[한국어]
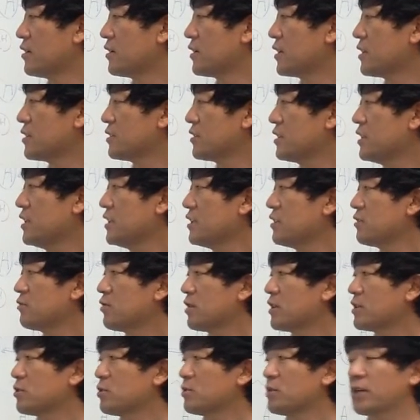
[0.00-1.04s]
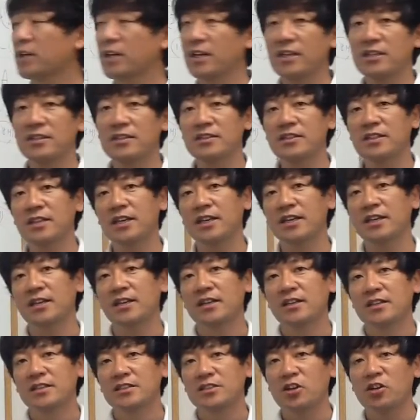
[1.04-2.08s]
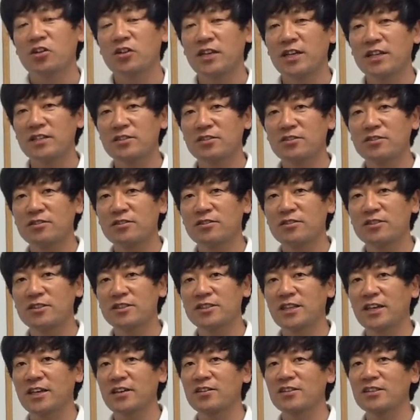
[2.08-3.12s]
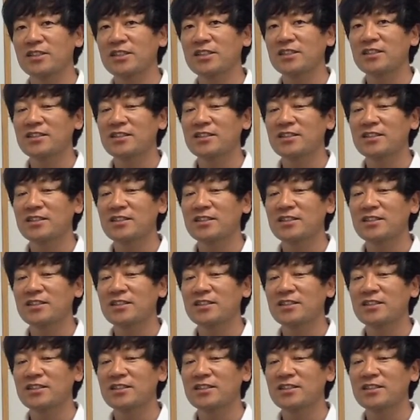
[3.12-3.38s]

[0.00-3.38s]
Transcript: 그래서 이득과 손해가 있는데 적게 적은 것이 당연히